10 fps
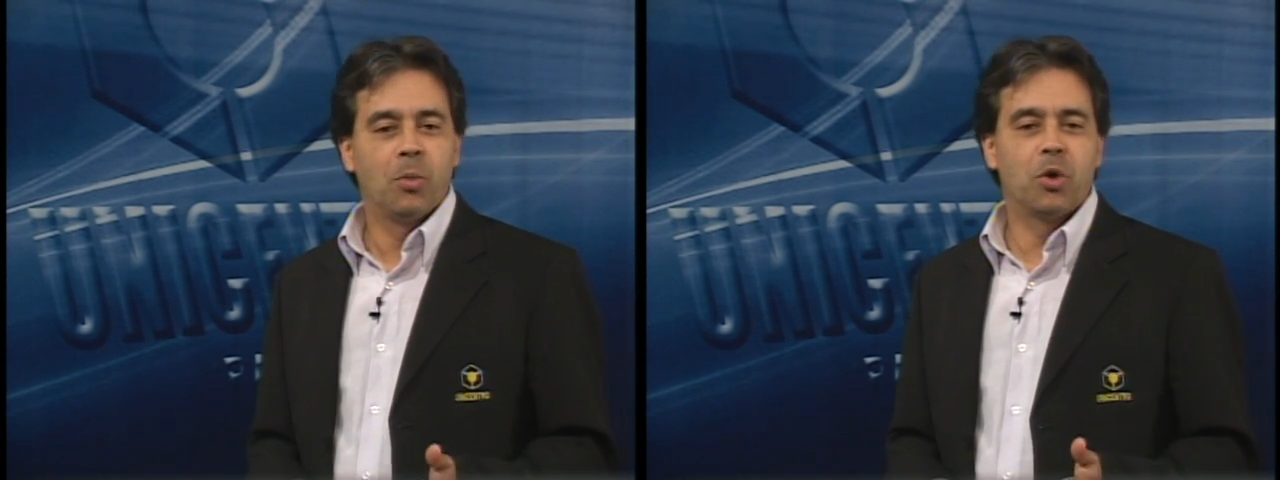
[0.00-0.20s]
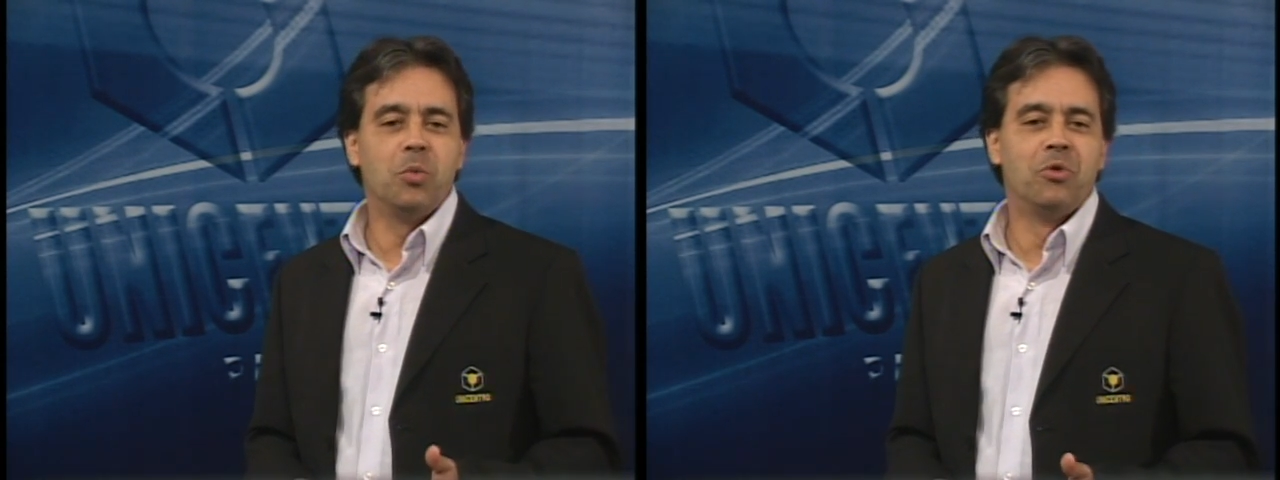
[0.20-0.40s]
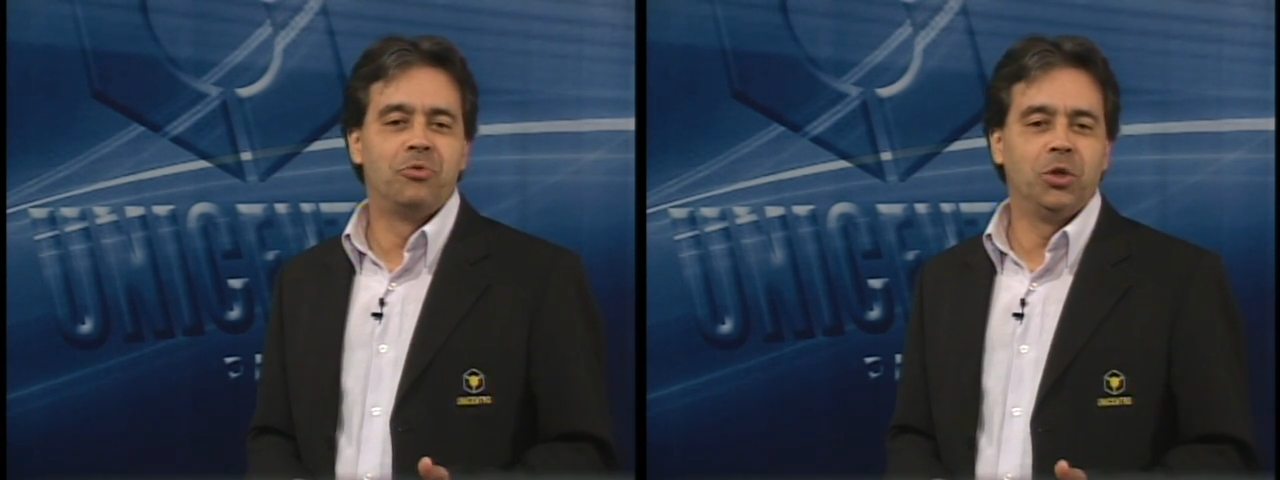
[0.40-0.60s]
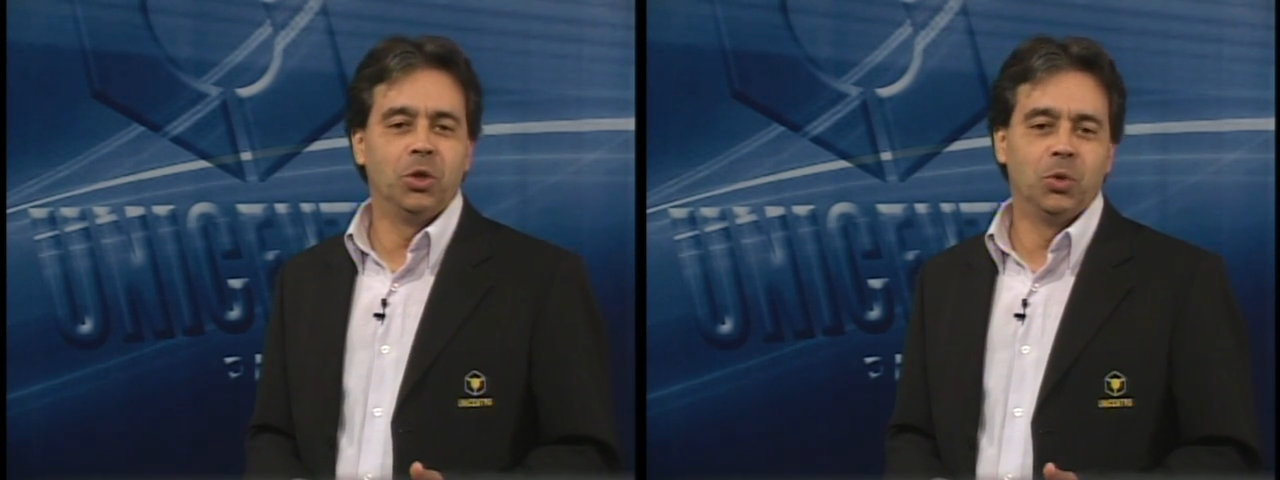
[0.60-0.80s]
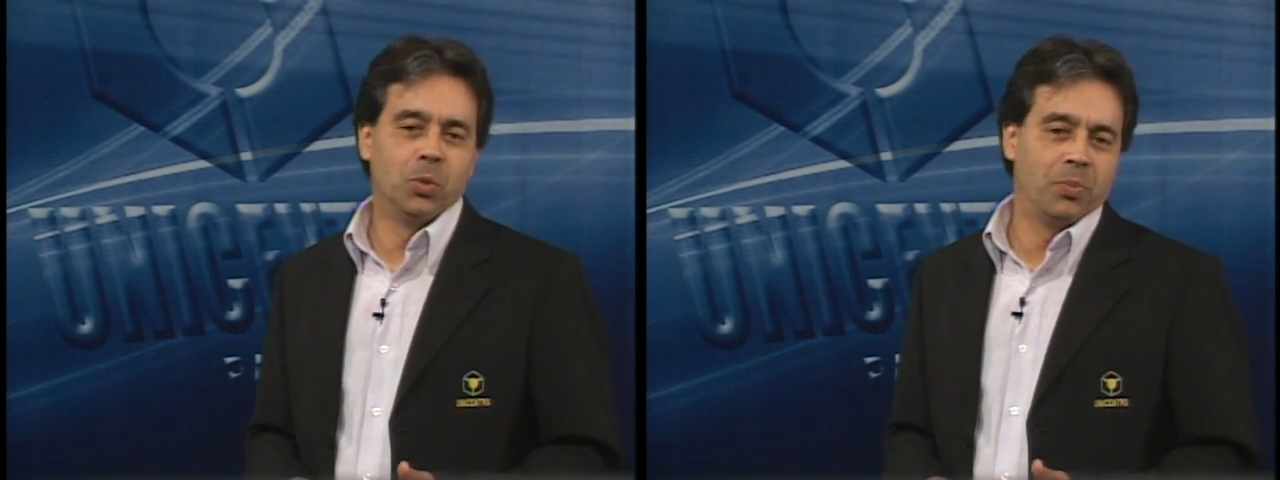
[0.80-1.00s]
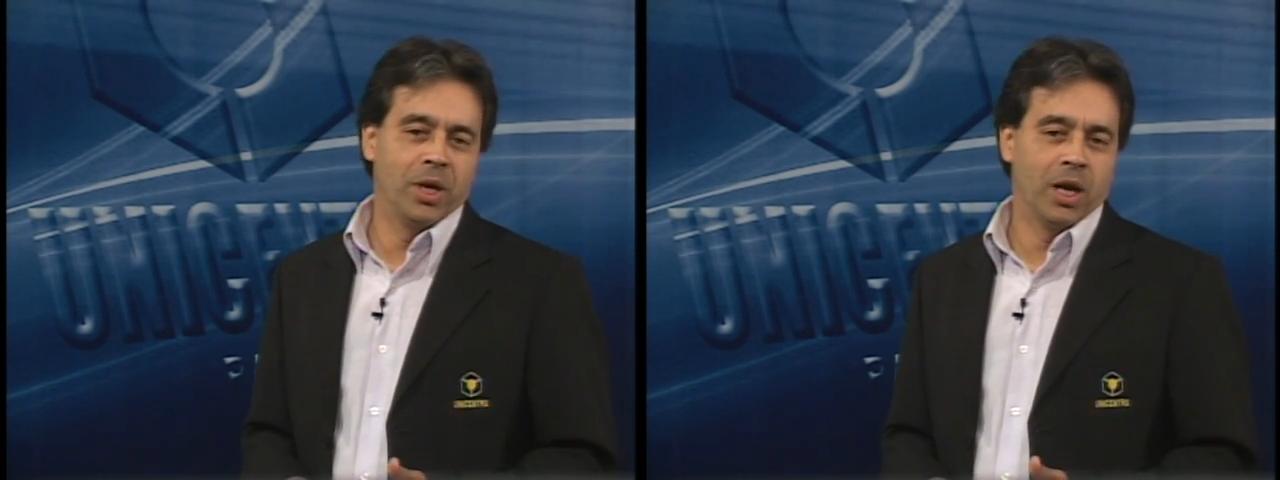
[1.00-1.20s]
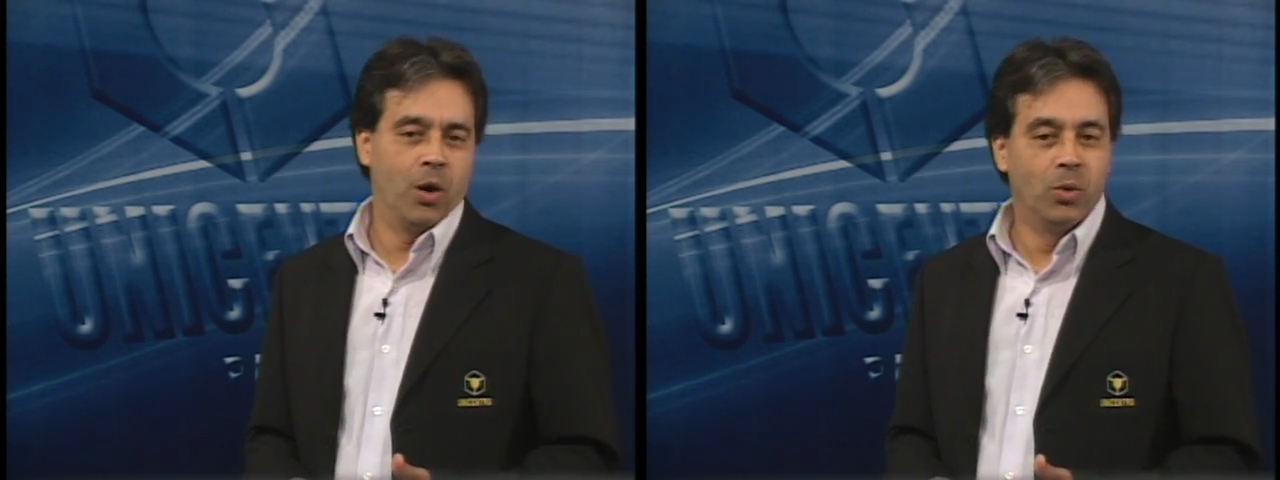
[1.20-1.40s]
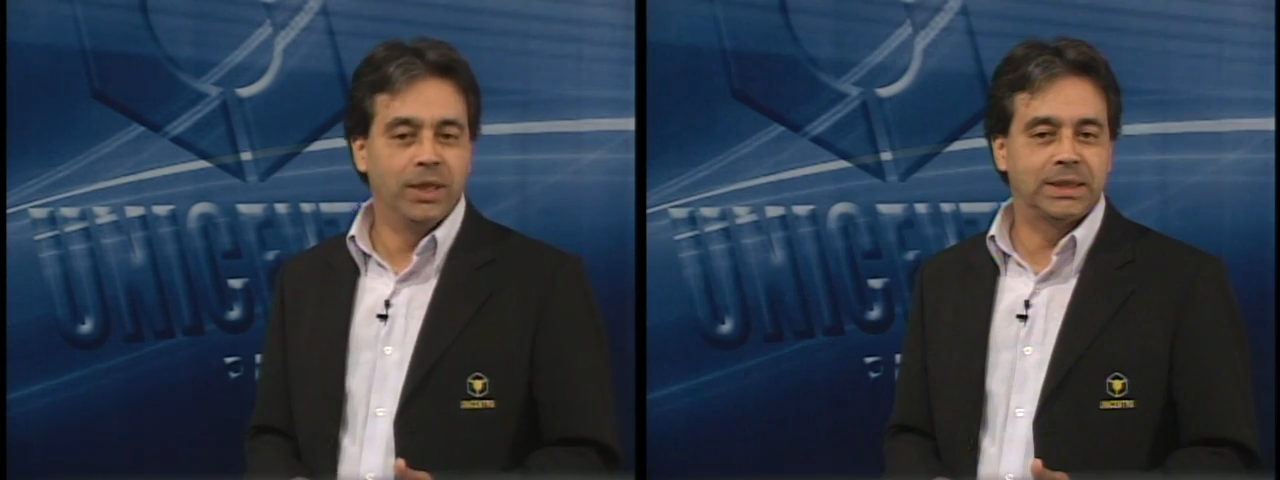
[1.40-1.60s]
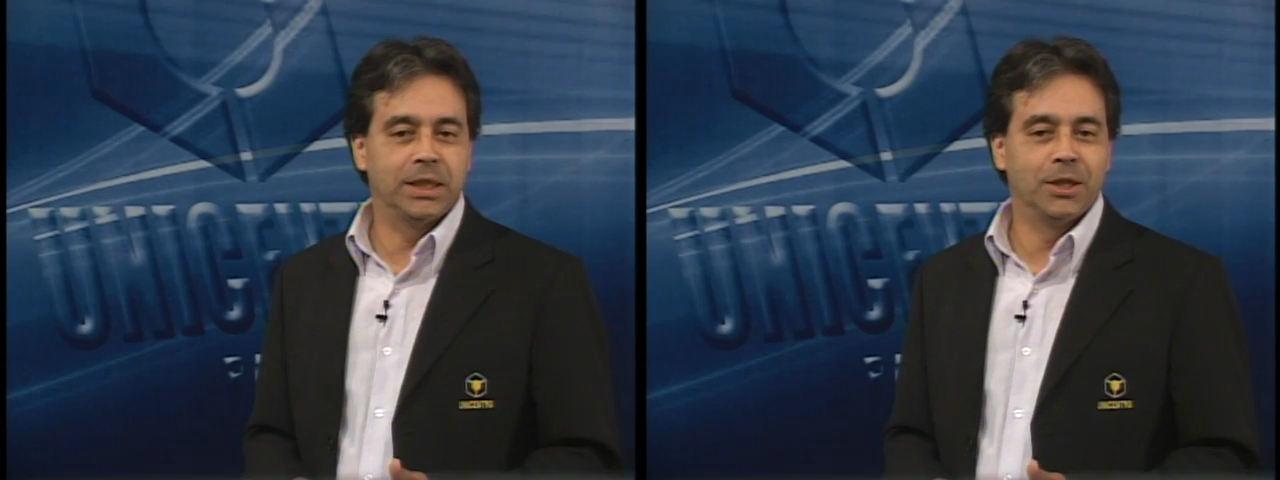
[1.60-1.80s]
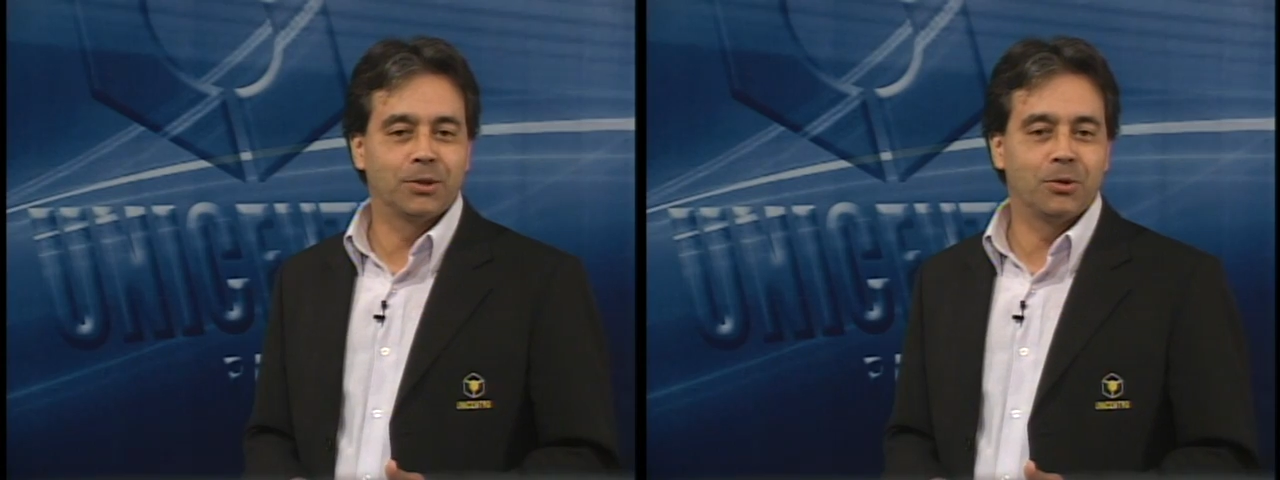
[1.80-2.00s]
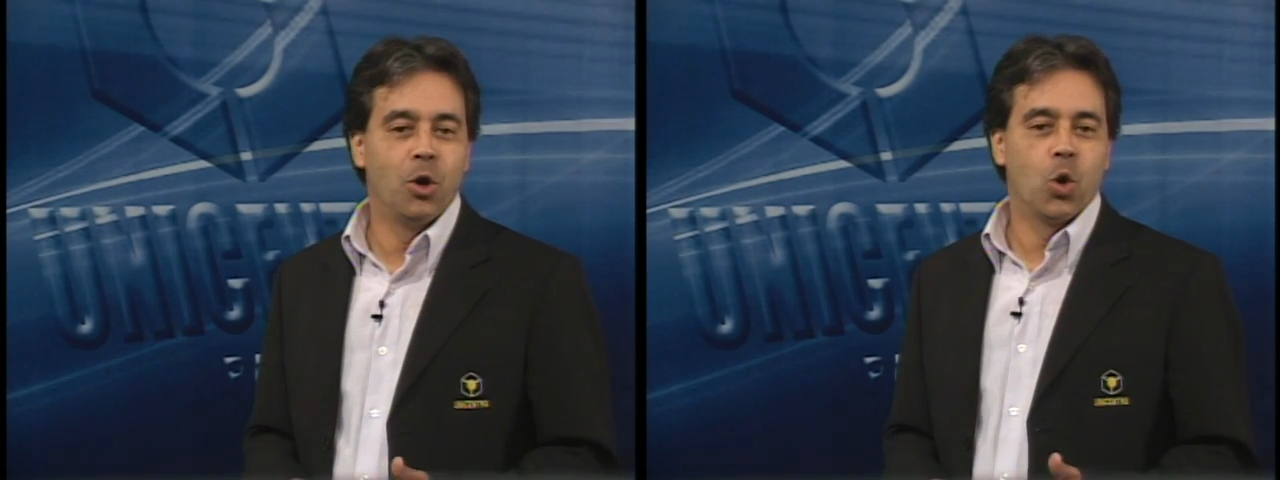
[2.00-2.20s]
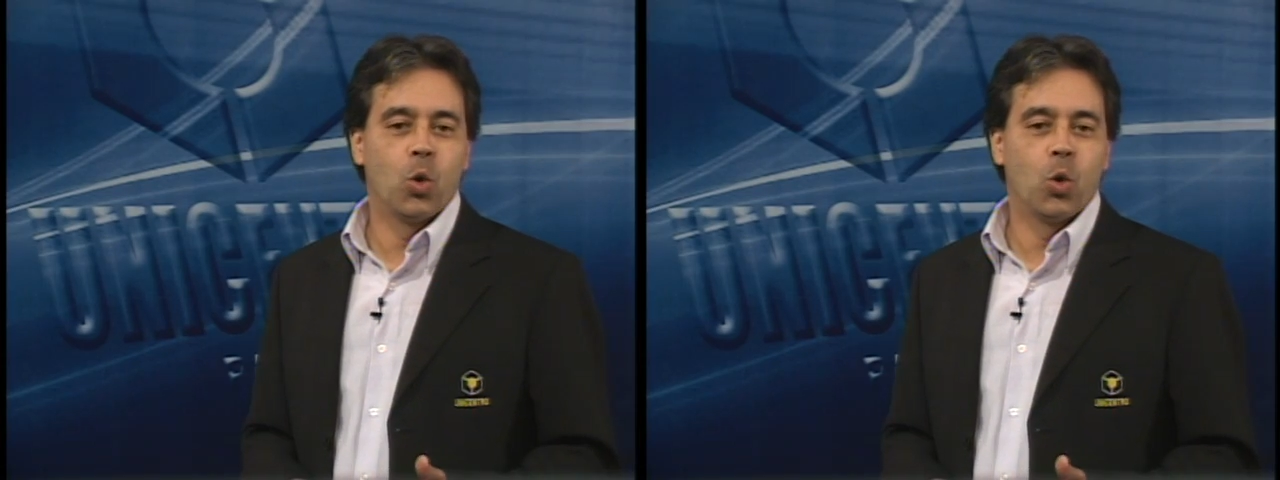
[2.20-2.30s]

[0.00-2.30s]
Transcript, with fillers: promovido pela Unicentro,